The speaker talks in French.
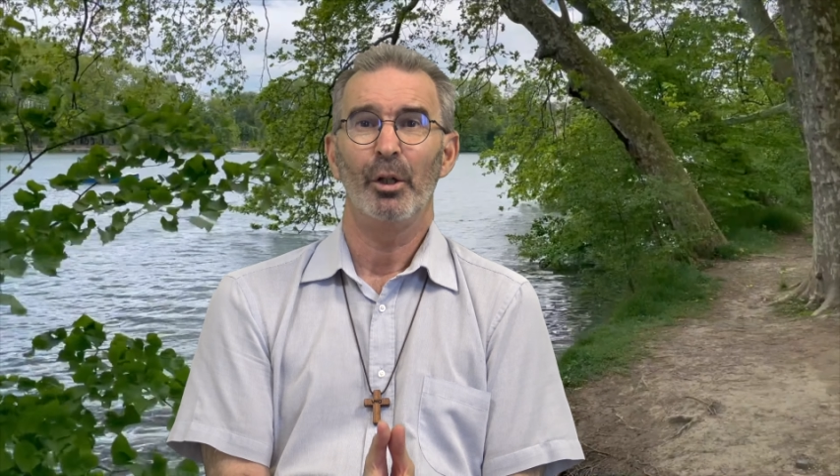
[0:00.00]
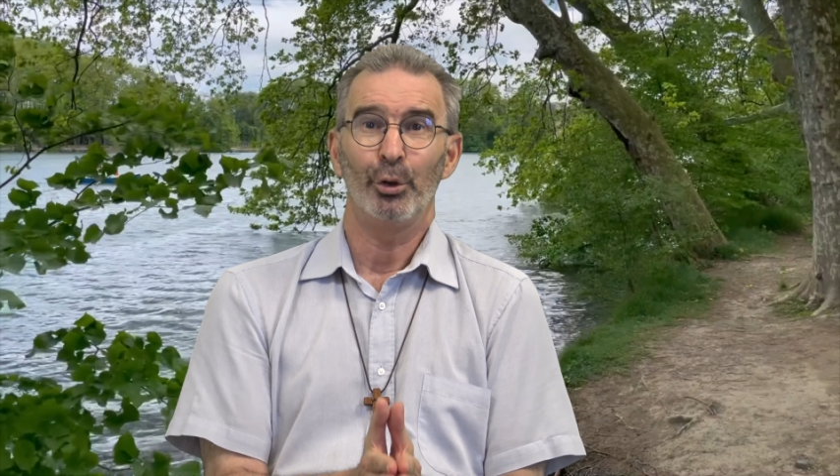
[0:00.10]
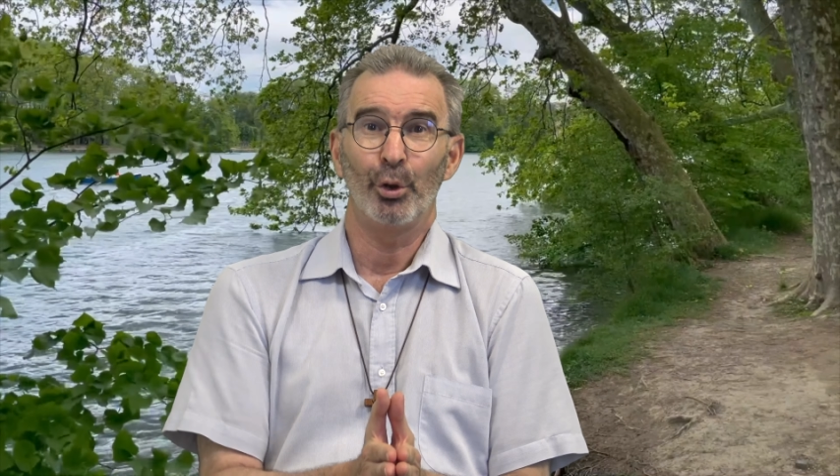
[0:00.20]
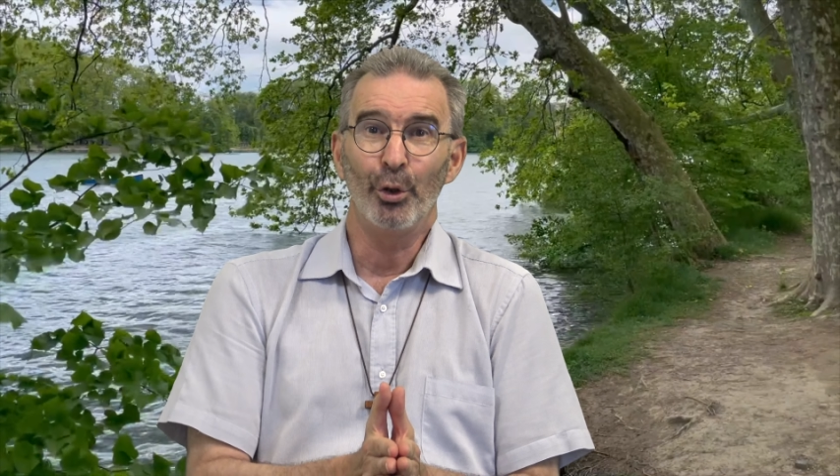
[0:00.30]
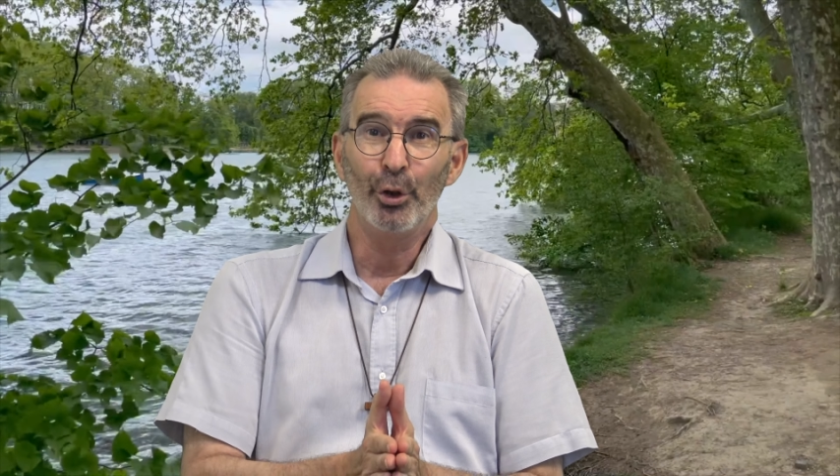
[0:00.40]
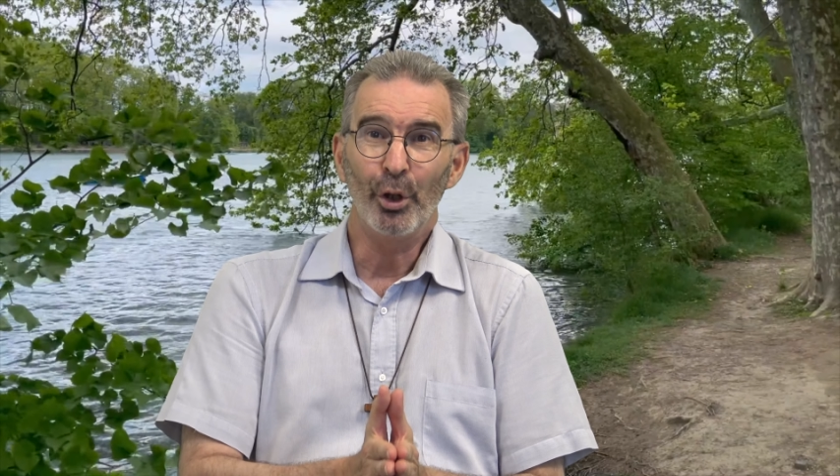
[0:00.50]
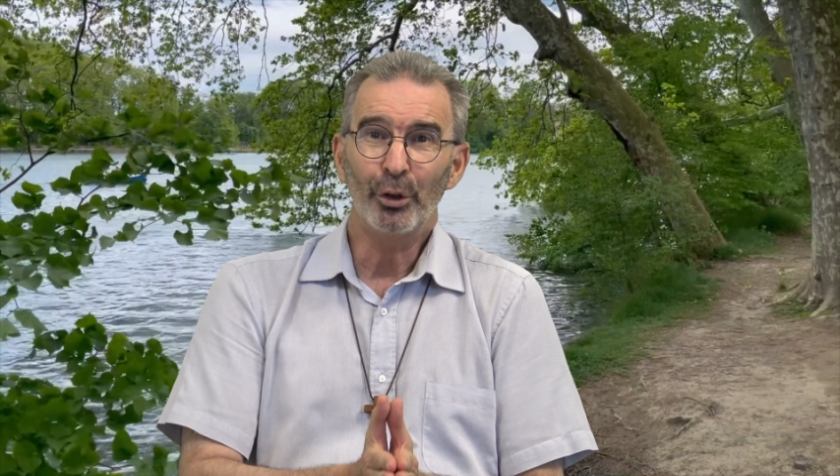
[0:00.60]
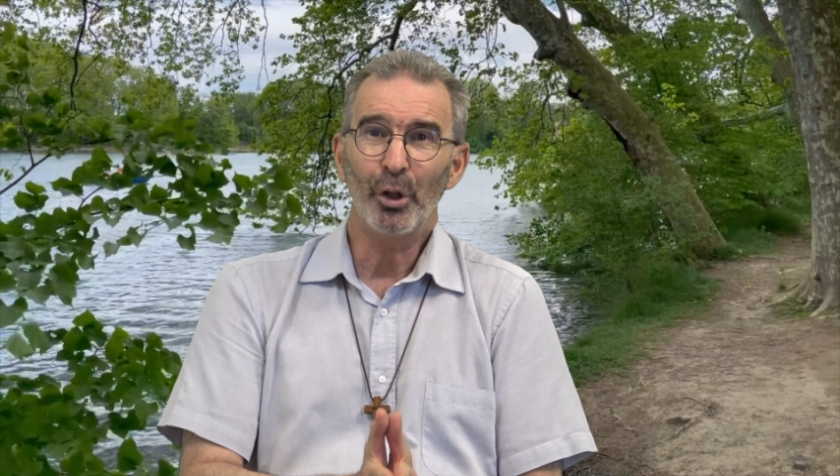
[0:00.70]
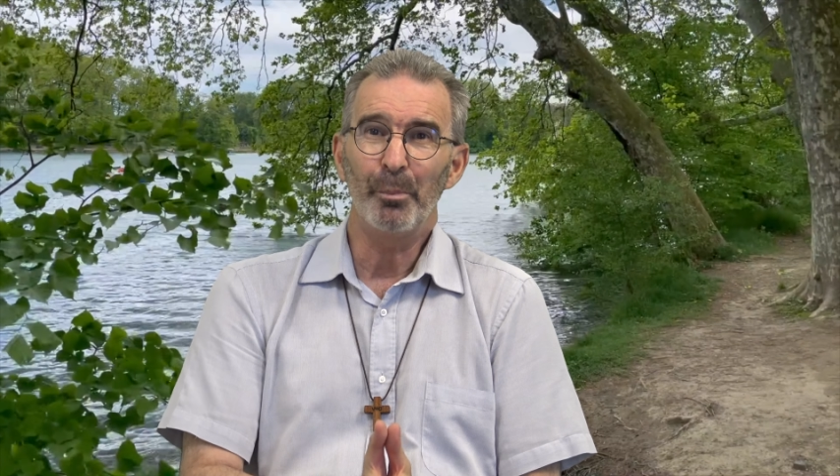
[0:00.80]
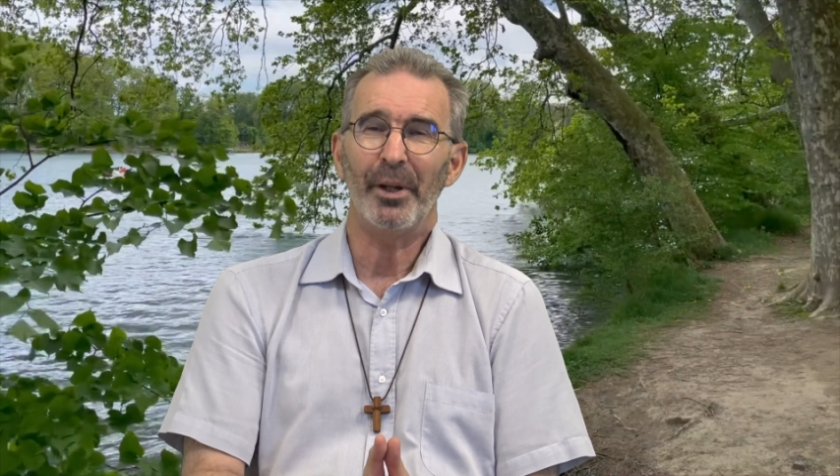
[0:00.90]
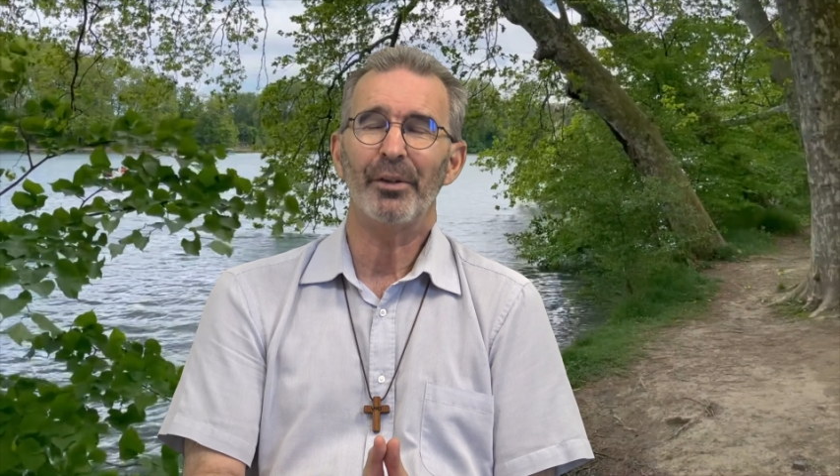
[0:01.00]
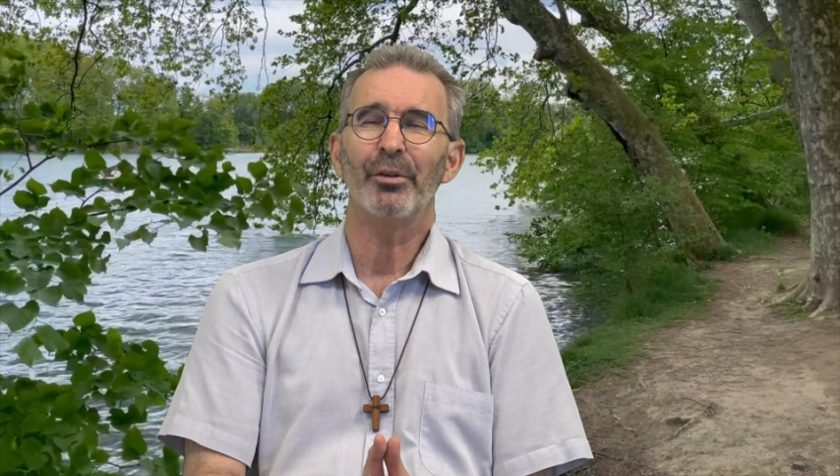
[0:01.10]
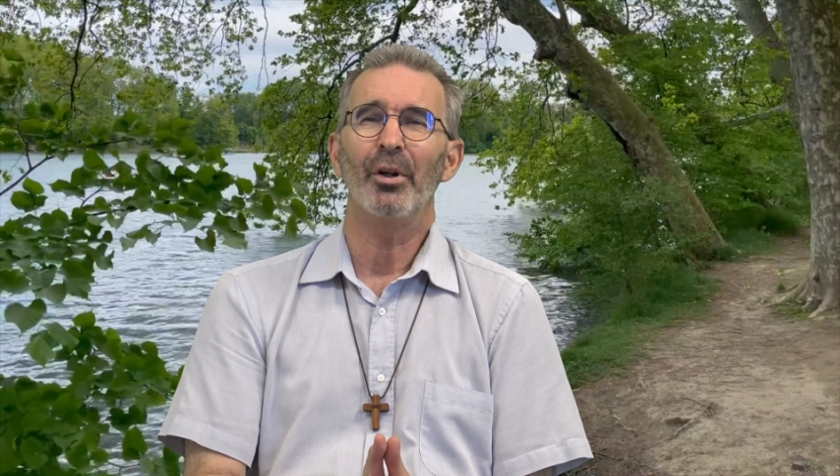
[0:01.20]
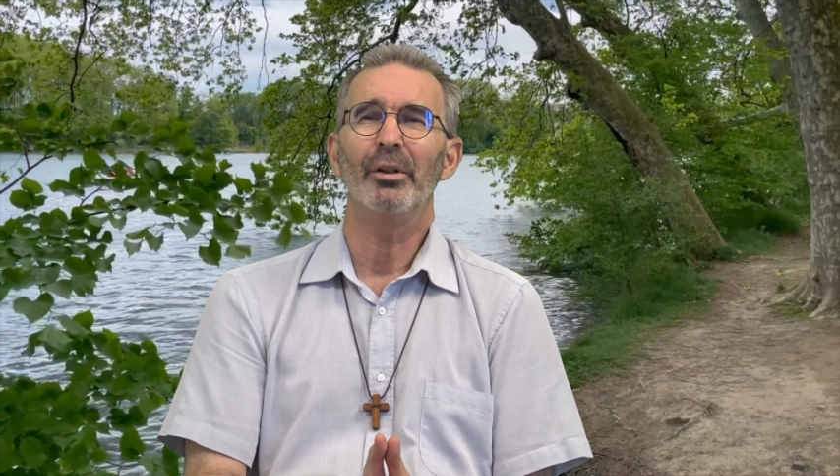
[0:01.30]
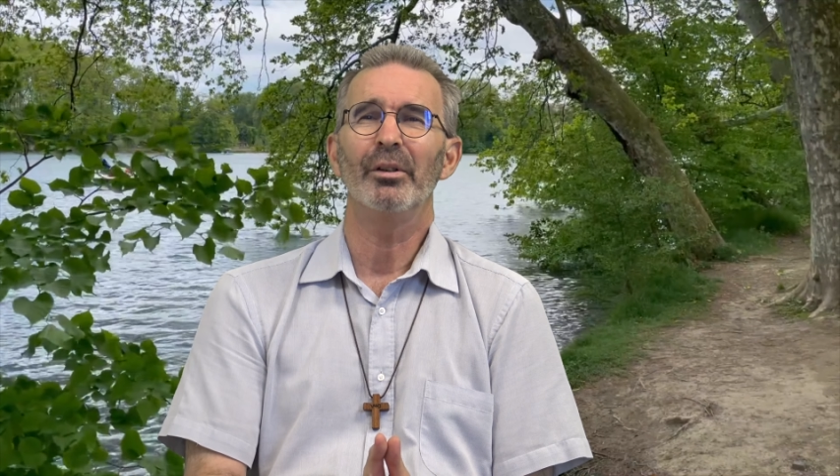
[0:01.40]
de notre
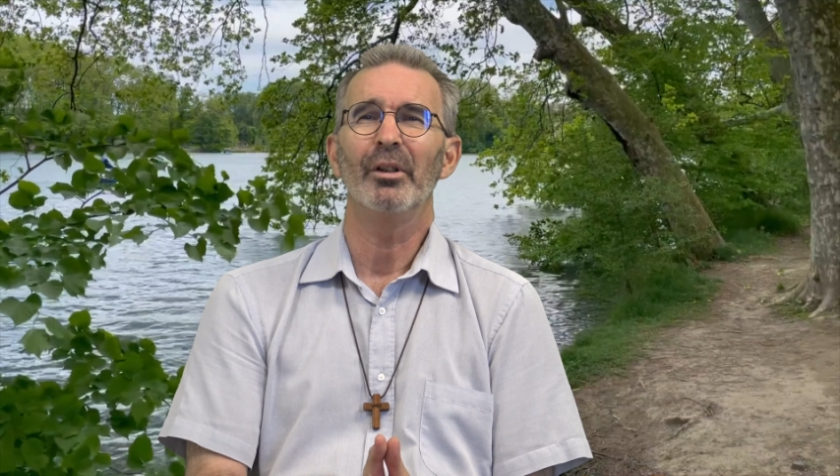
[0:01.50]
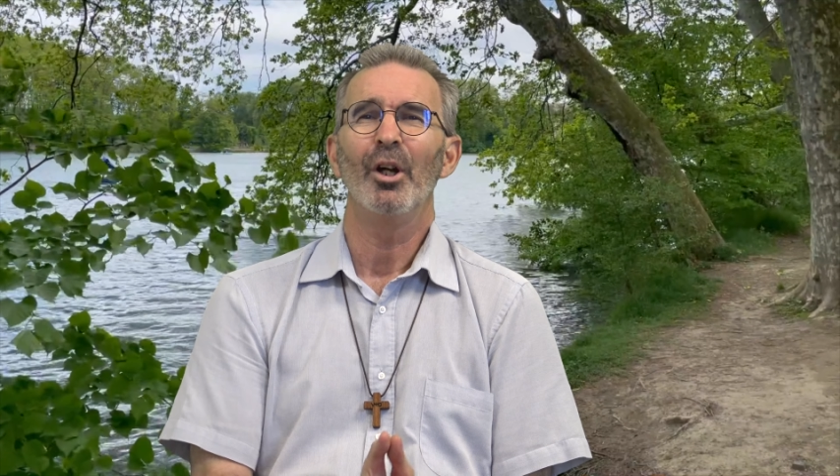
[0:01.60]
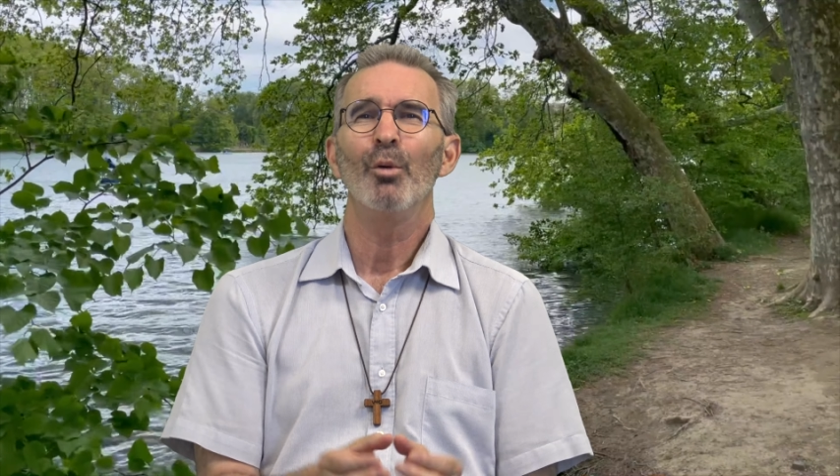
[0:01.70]
personne